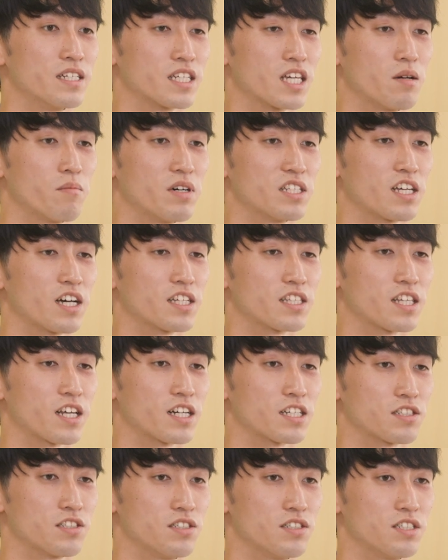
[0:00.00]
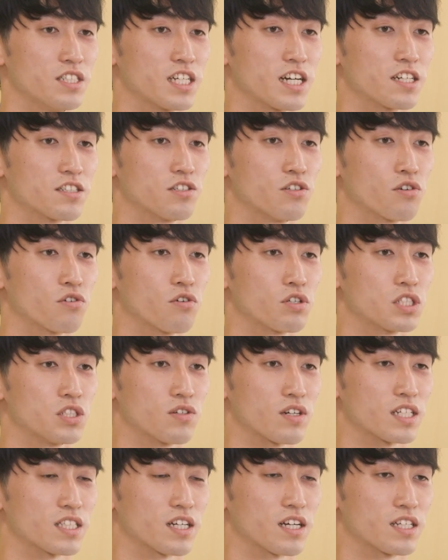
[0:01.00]
現場で働く理学療法士
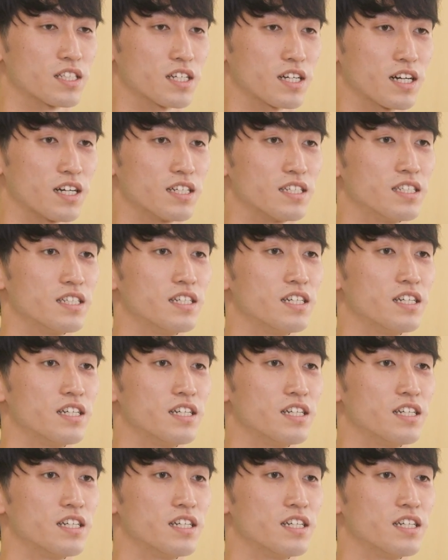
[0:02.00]
の方々が